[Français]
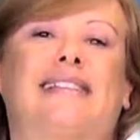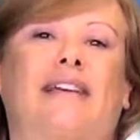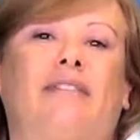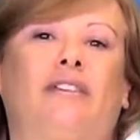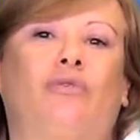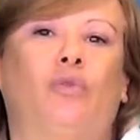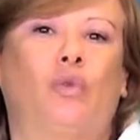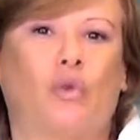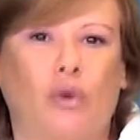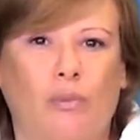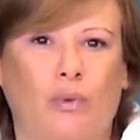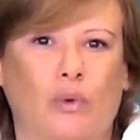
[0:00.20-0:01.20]
Savez-vous
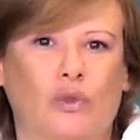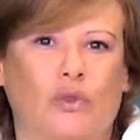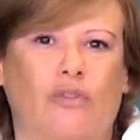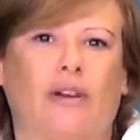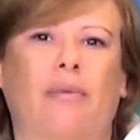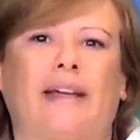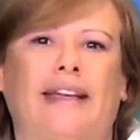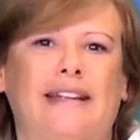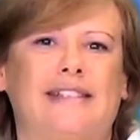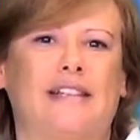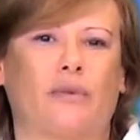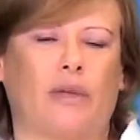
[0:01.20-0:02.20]
comment sont fabriqués
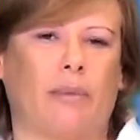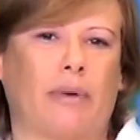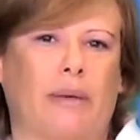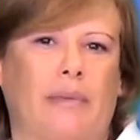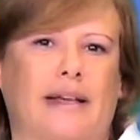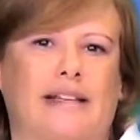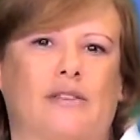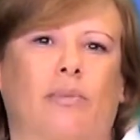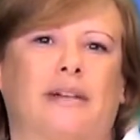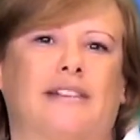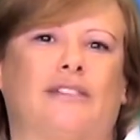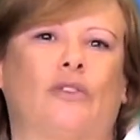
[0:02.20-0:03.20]
les circuits imprimés qui sont
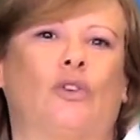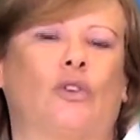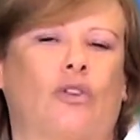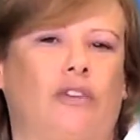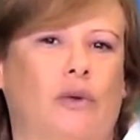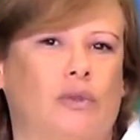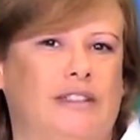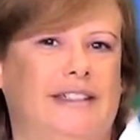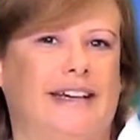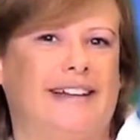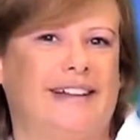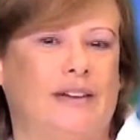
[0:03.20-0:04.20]
présents dans notre vie
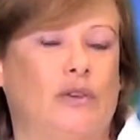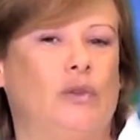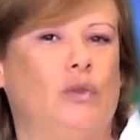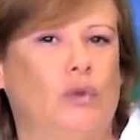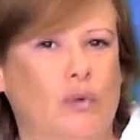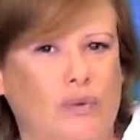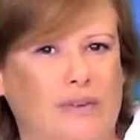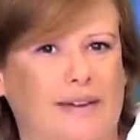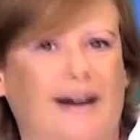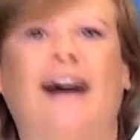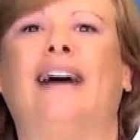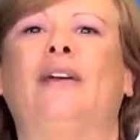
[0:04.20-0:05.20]
quotidienne Non
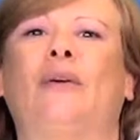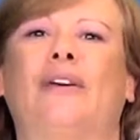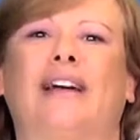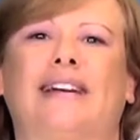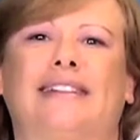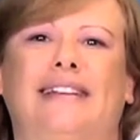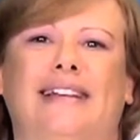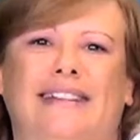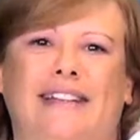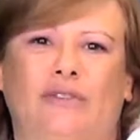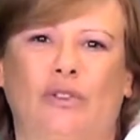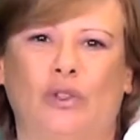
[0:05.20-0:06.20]
Alors regardez,
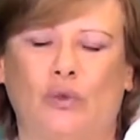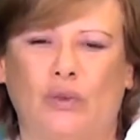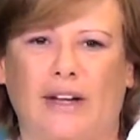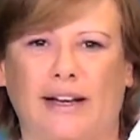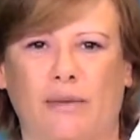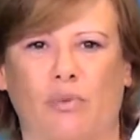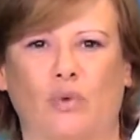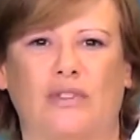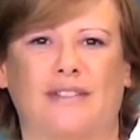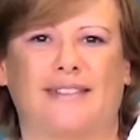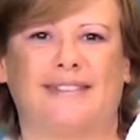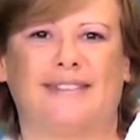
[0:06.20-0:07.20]
Nathalie vous donne toutes les réponses.